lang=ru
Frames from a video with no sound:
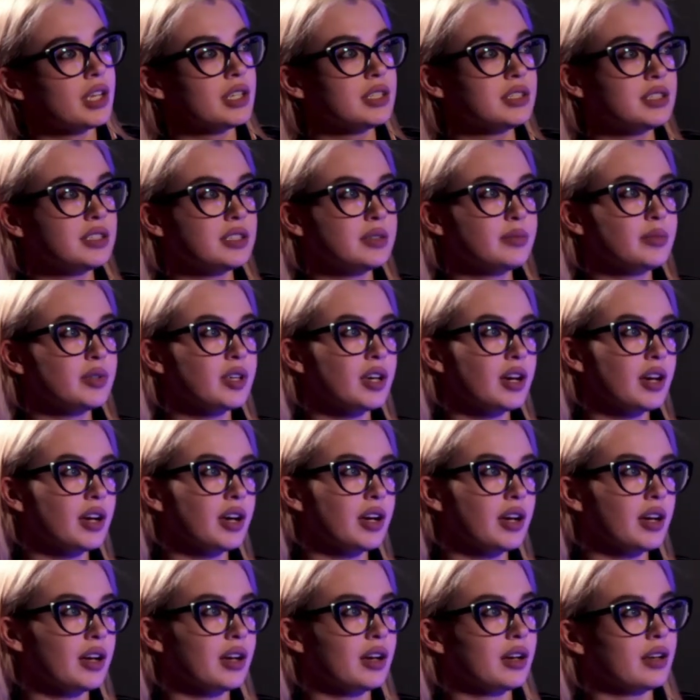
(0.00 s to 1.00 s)

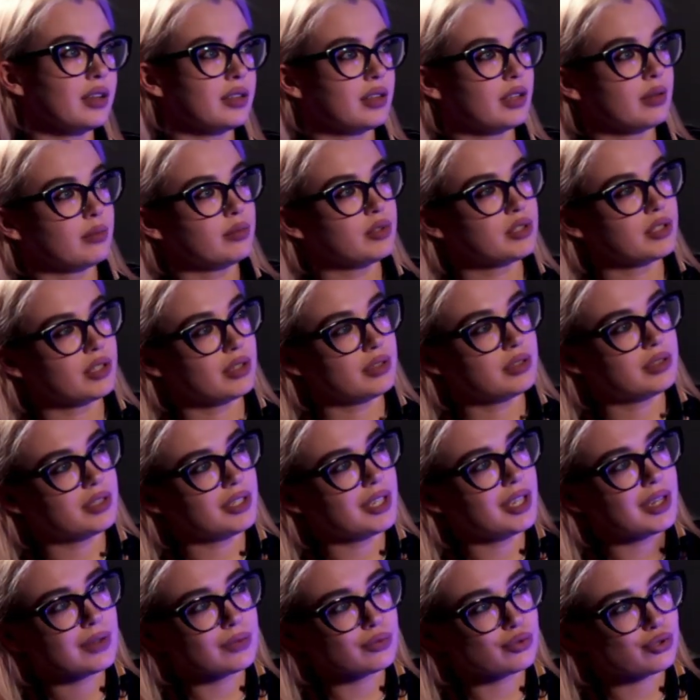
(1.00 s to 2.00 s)
семья, там, не знаю,
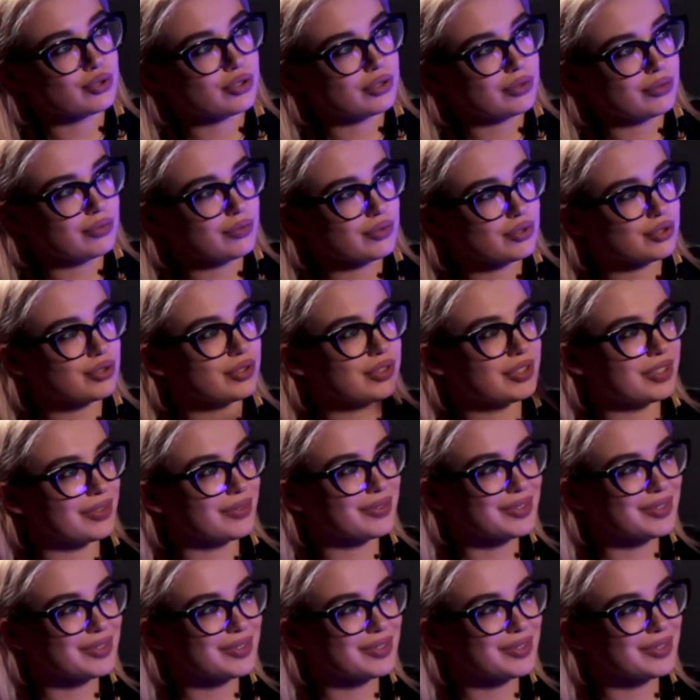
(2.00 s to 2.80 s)
девушка, ну что-то хм.